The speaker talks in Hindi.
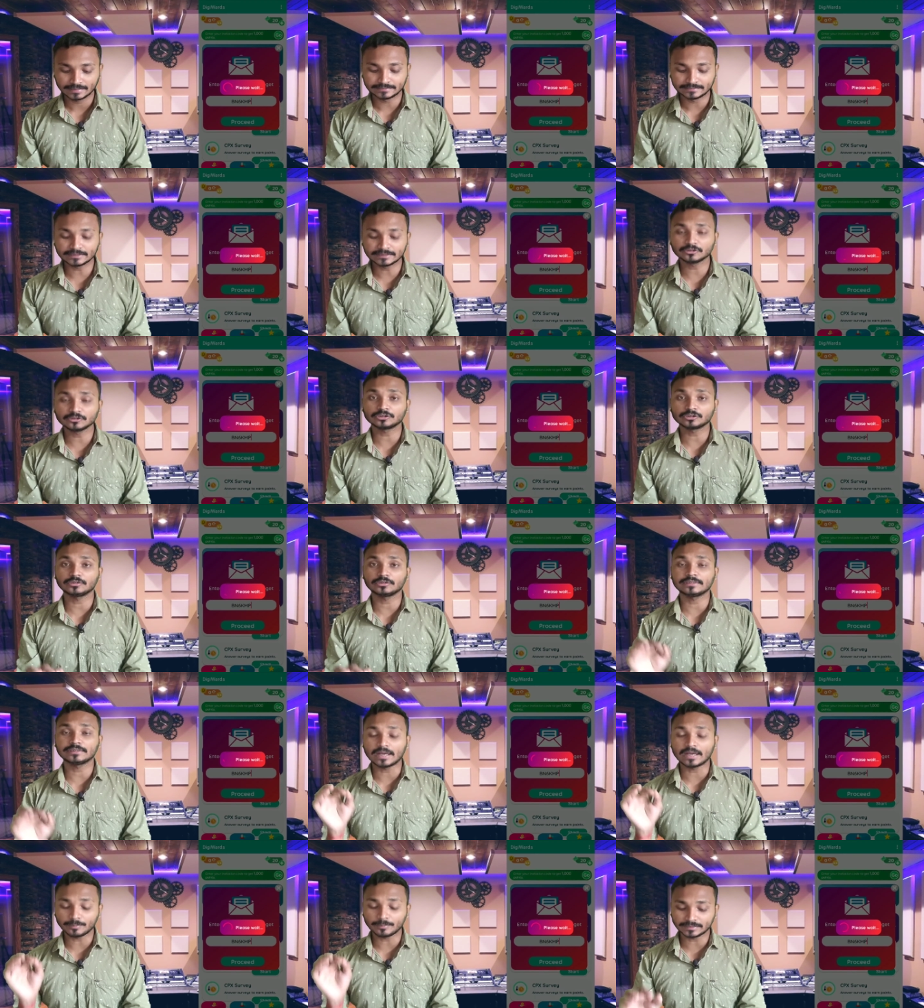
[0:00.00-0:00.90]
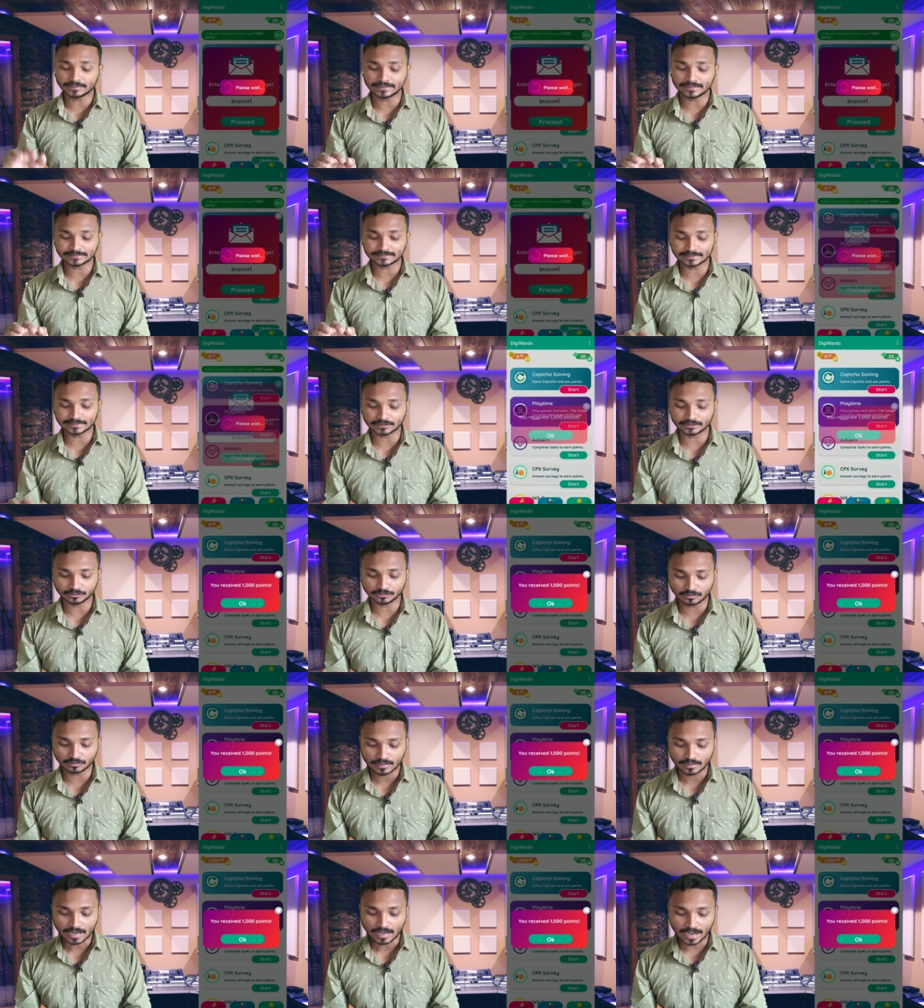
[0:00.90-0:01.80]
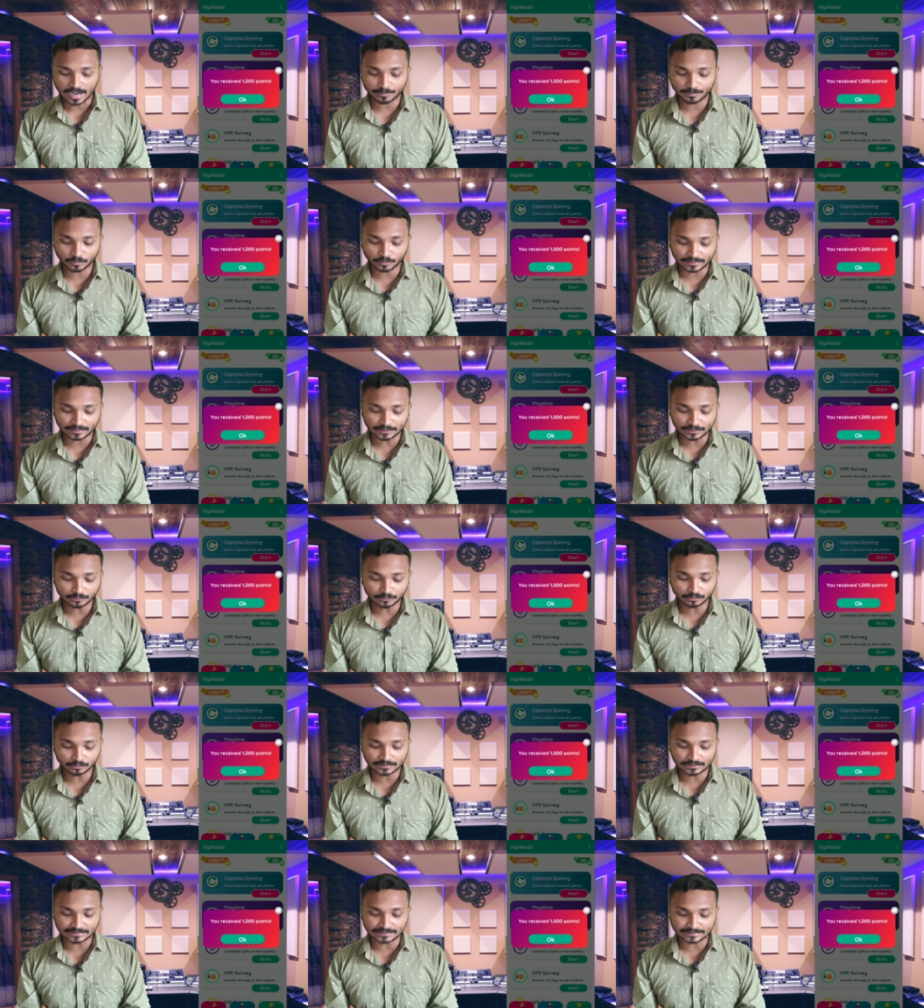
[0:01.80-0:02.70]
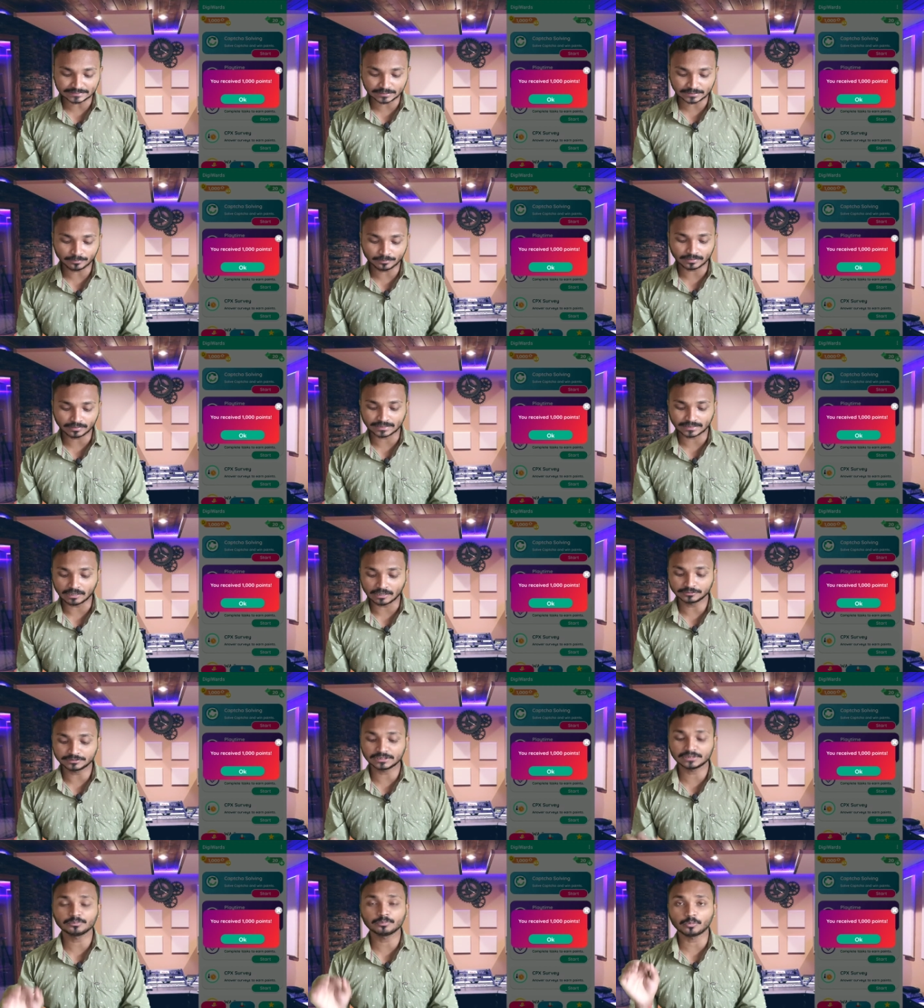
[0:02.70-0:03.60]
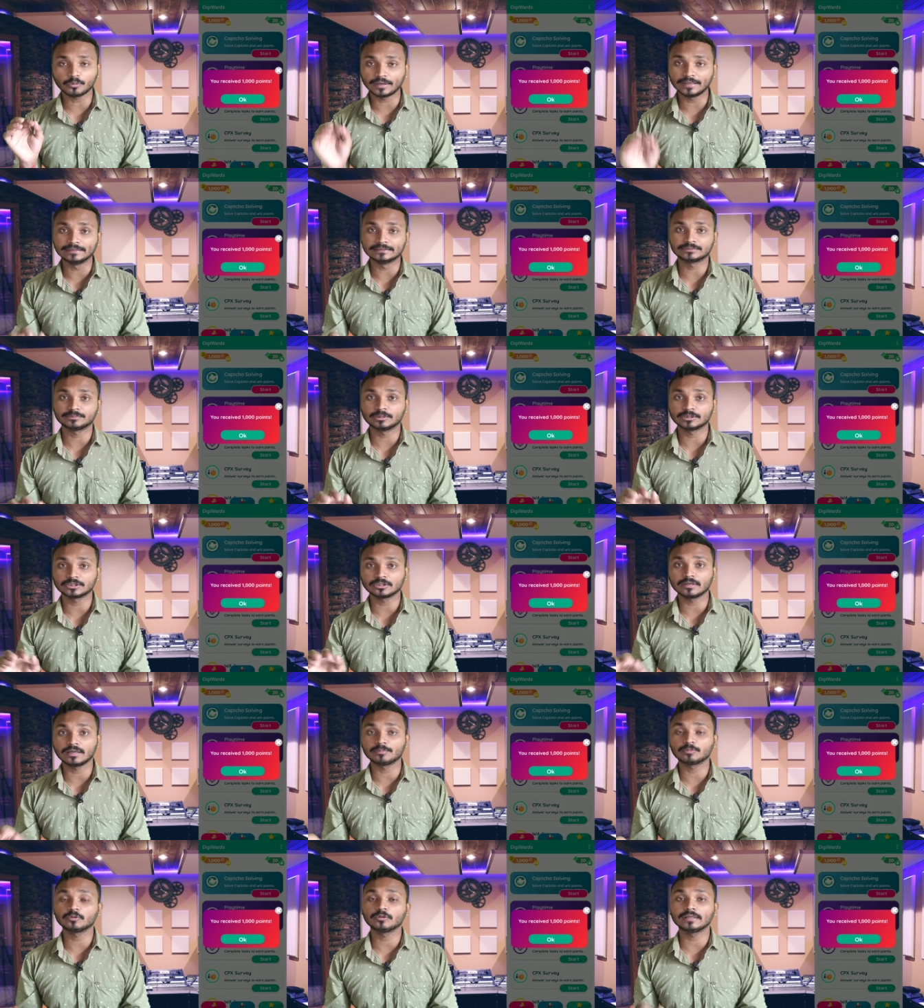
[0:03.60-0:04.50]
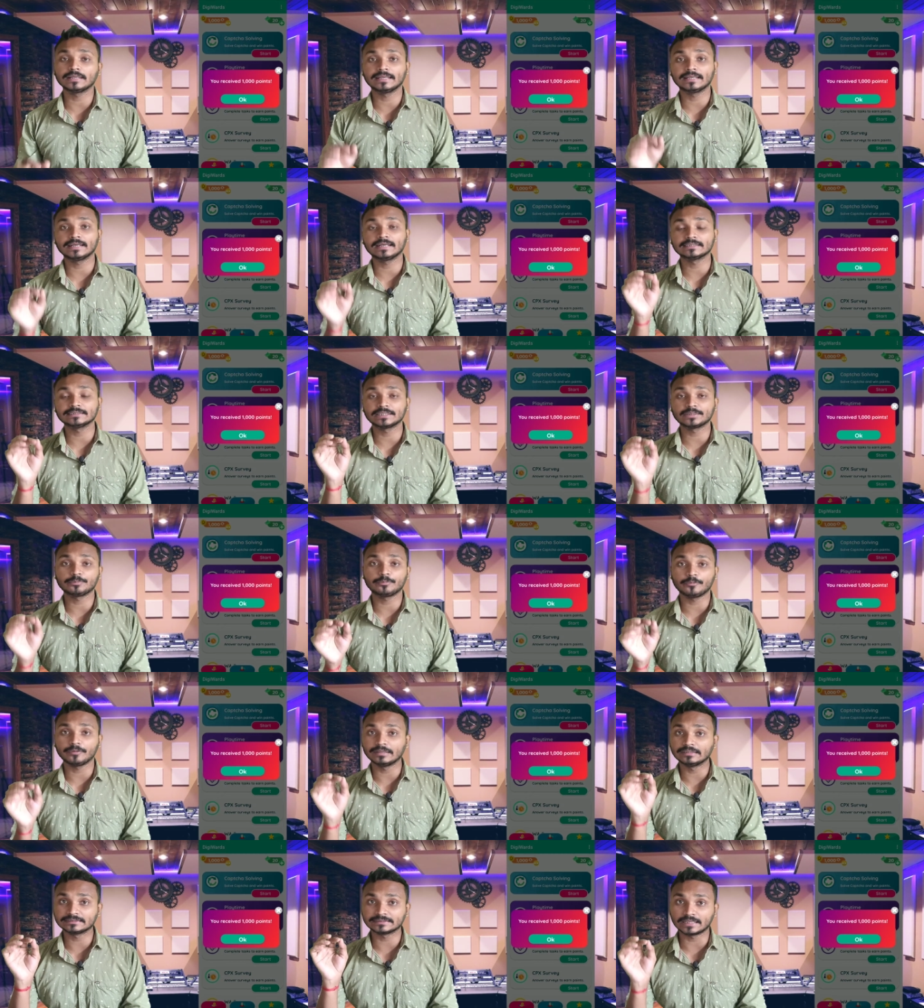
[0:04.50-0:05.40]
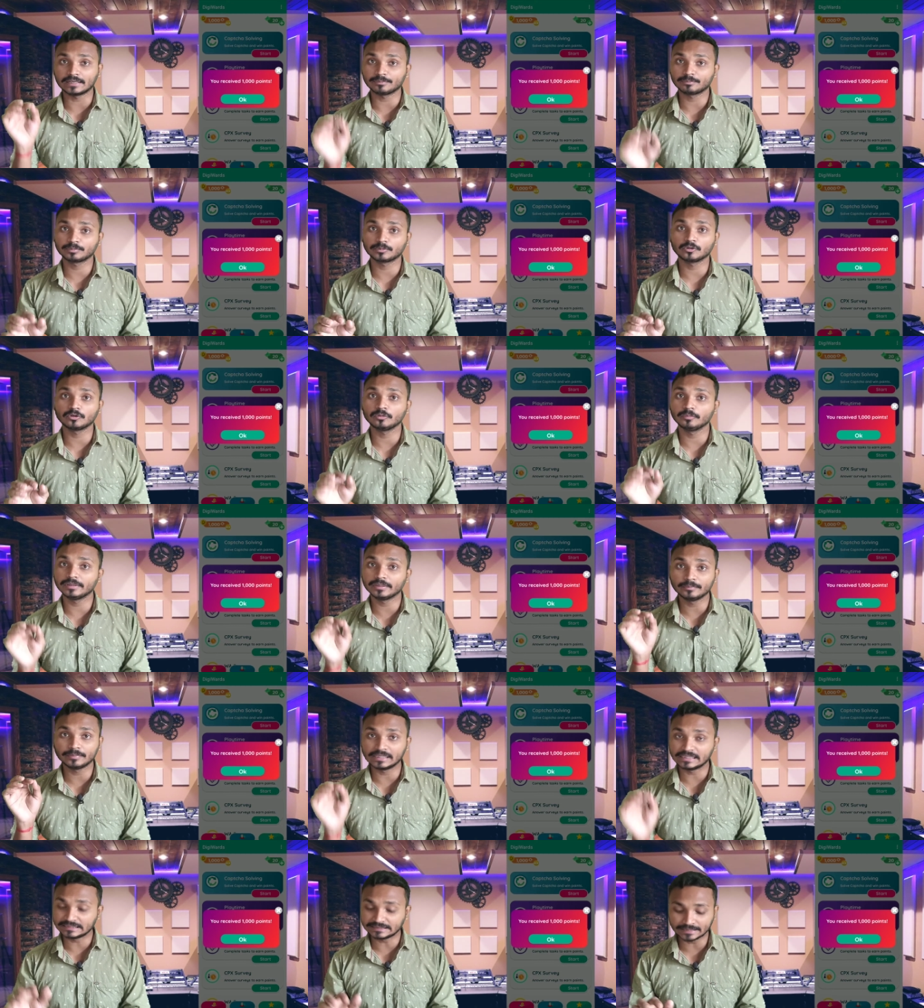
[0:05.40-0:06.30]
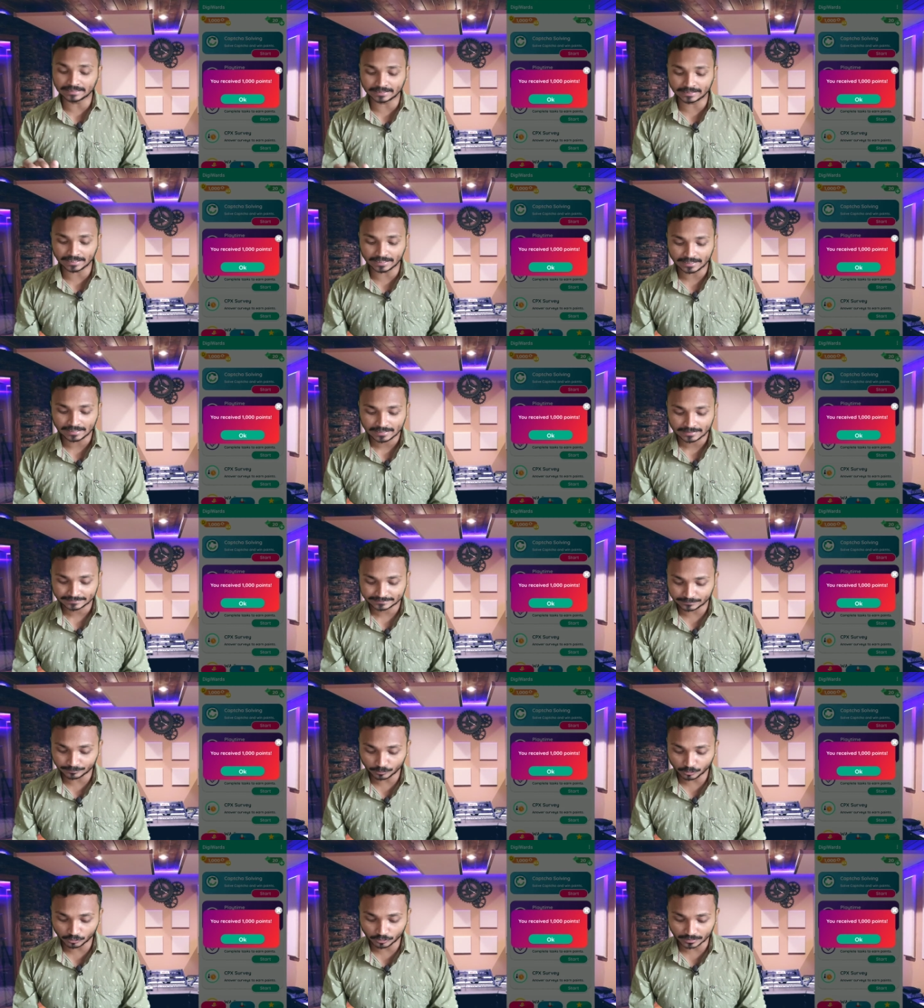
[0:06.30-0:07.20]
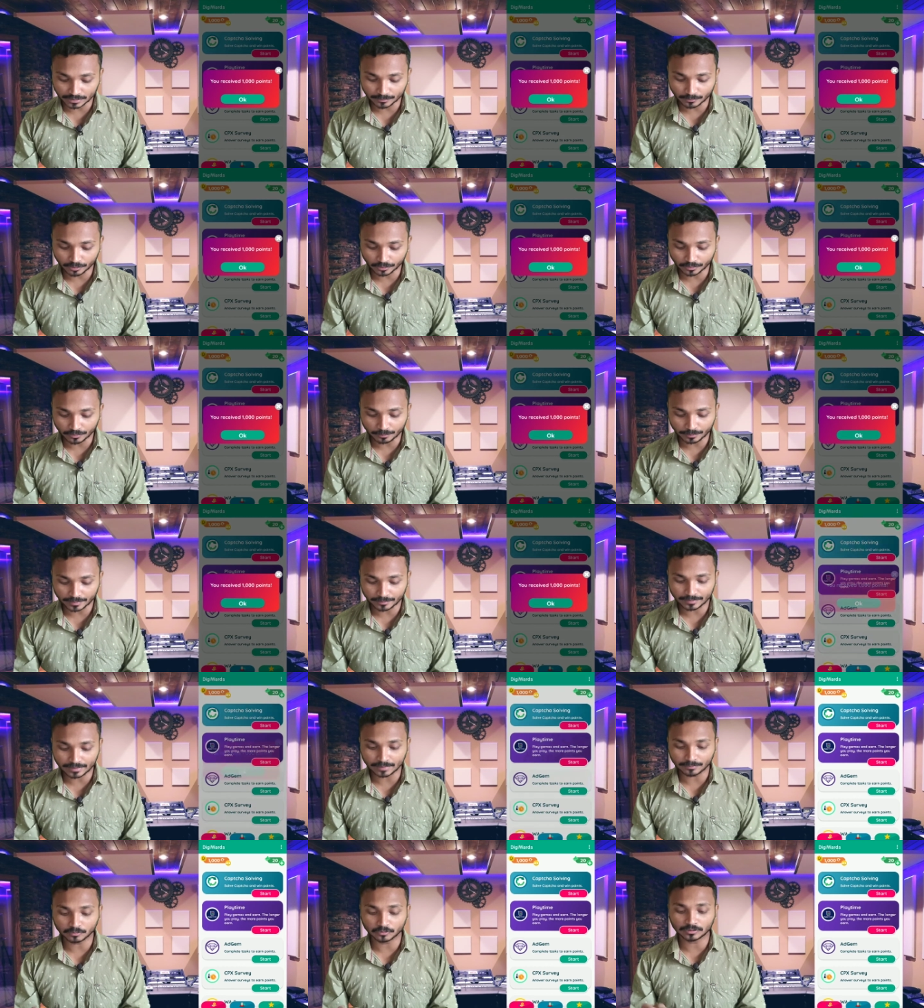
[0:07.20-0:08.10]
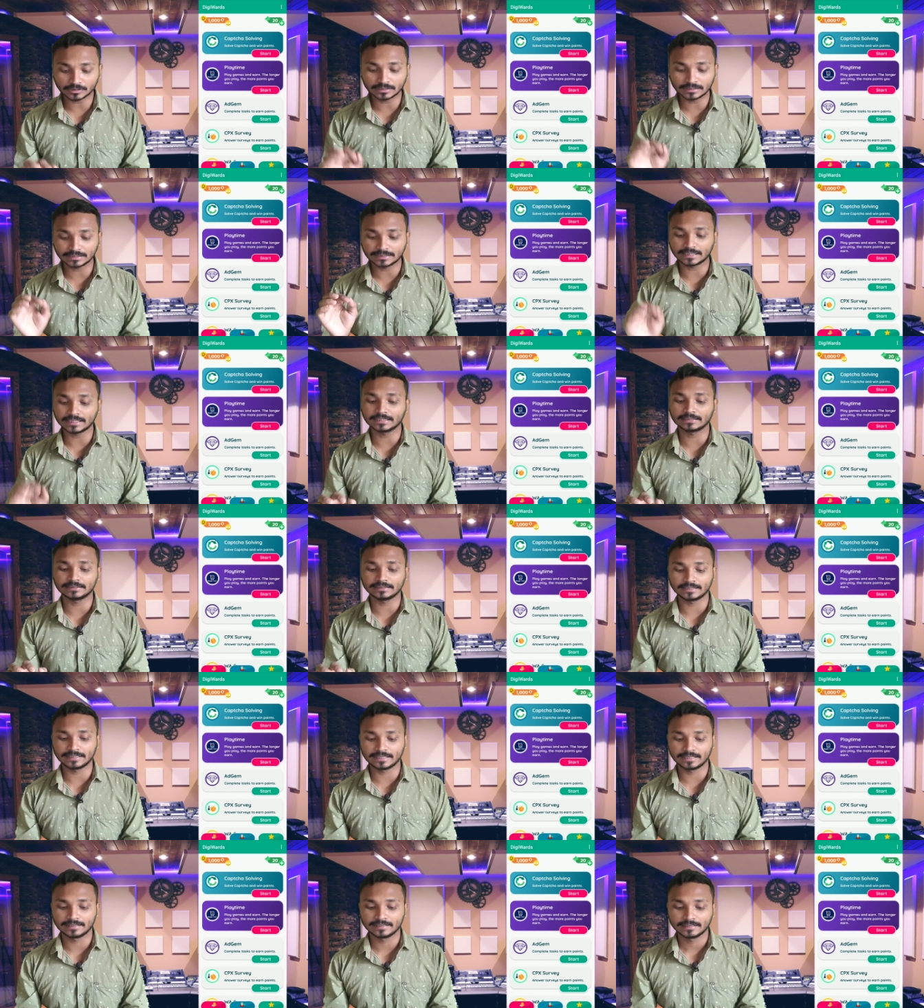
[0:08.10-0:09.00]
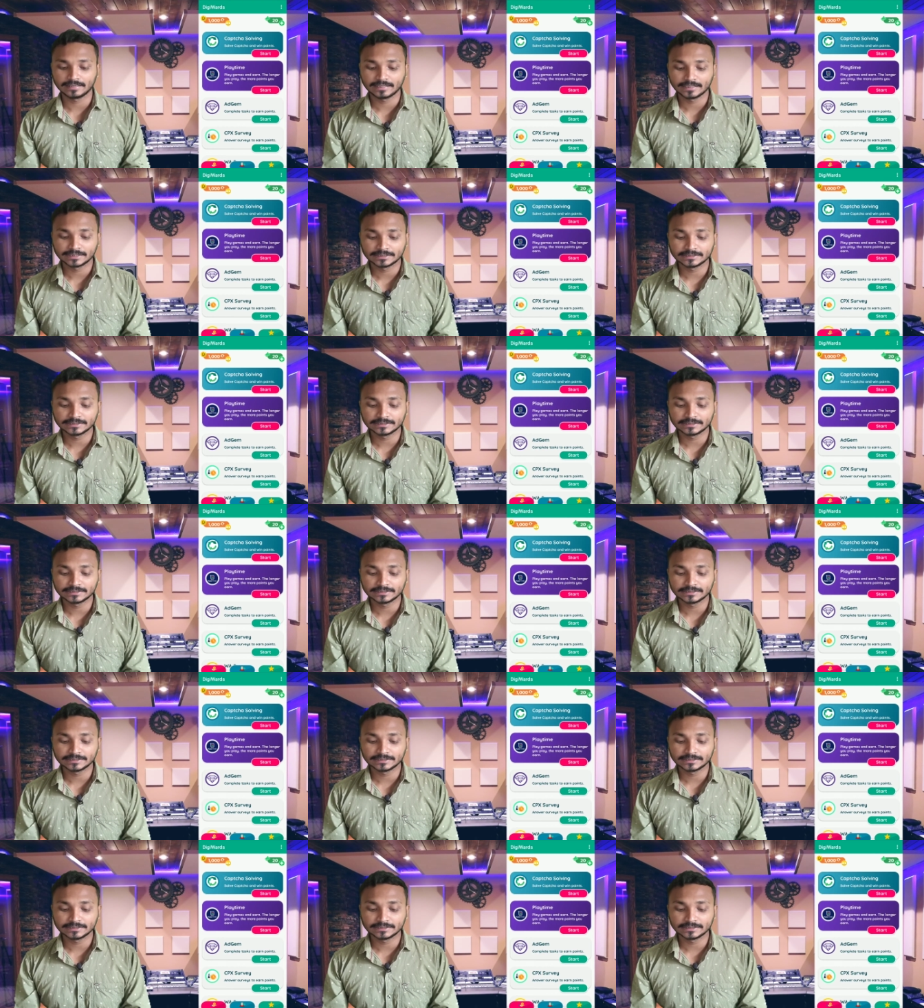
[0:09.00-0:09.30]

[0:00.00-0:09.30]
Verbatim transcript: देन दोस्तों दोस्तों यहाँ पे देख सकते हो आपको यू रिसीव थाउजेंड पॉइंट्स मतलब आपको एक हज़ार पॉइंट्स आपको भी मिल जाएगा सिंपली ओके बॉटम पे भी आपको क्लिक कर देना है